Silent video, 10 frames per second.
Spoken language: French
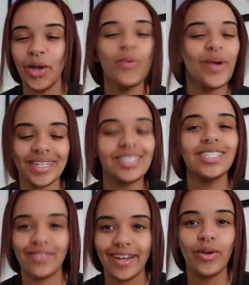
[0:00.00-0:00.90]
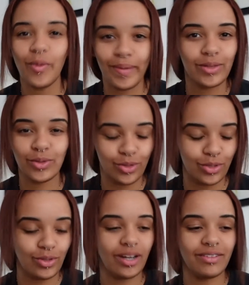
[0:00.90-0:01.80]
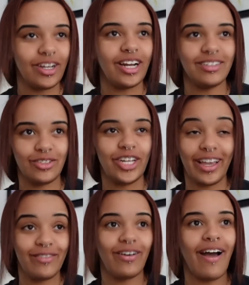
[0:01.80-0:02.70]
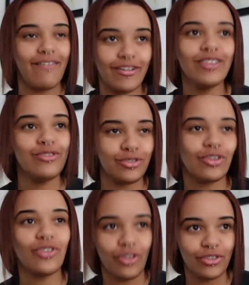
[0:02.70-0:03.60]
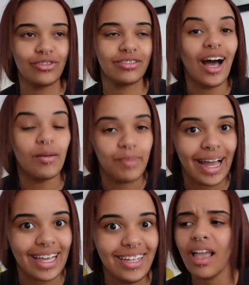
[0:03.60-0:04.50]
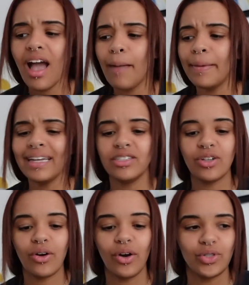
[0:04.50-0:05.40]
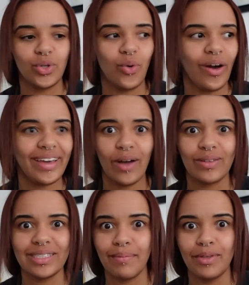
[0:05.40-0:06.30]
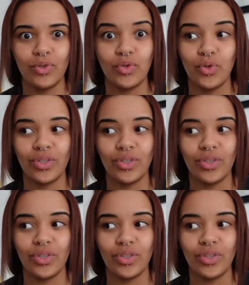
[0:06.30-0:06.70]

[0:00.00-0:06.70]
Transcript: Ouais, je vais aller au McDo ce soir. Voilà, j'arrive à 22h30 à Paris. Après, j'ai encore, je crois, 45 minutes de